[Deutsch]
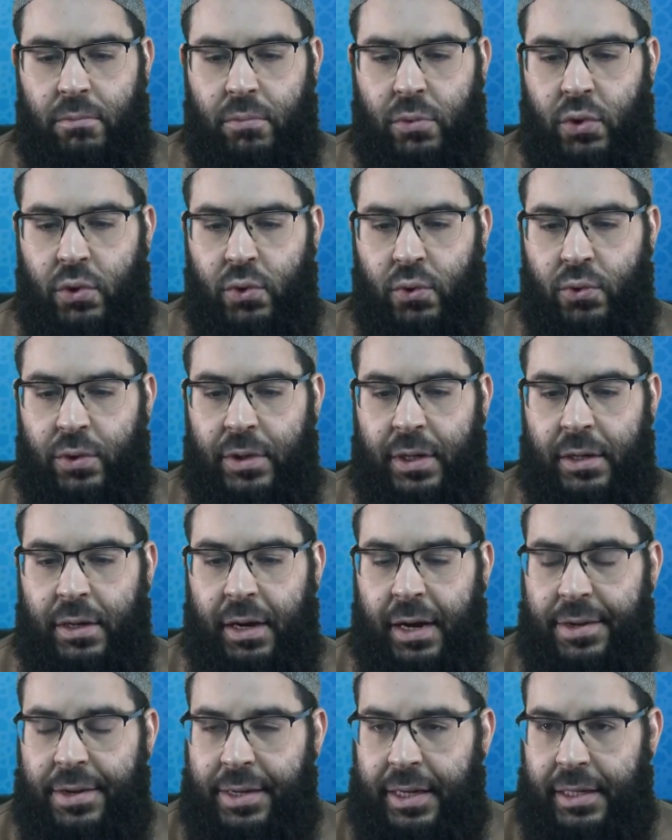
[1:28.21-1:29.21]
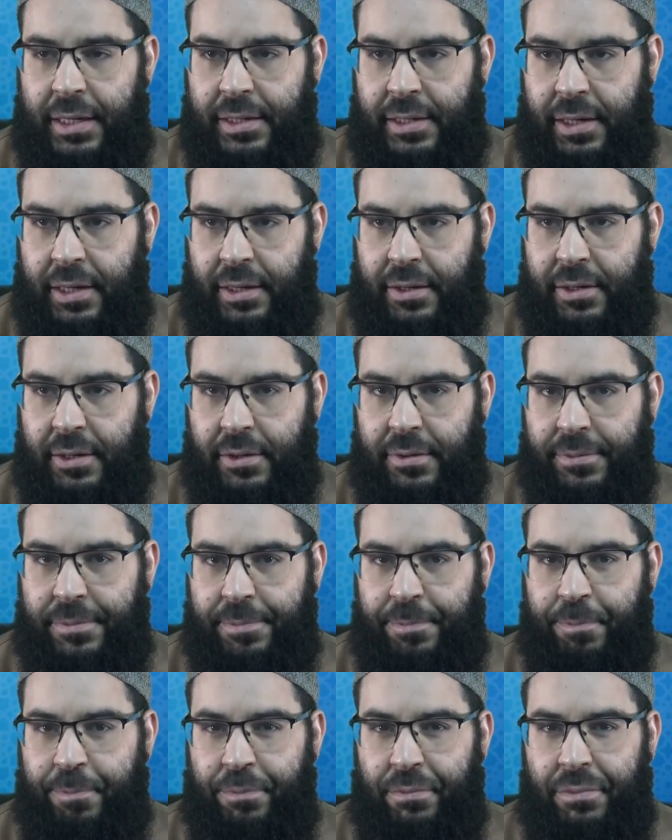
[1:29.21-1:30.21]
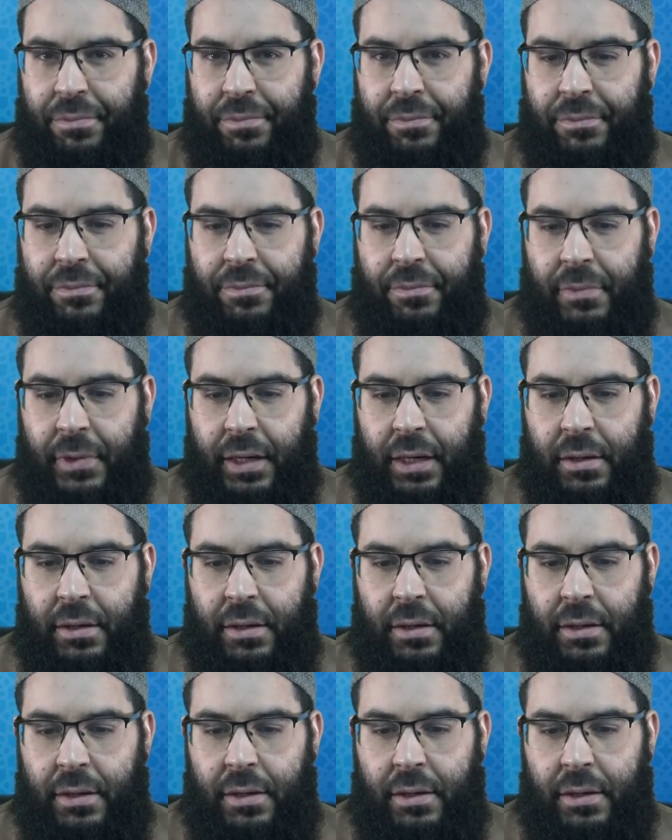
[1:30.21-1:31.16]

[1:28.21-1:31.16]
zu den Angesehenen äh,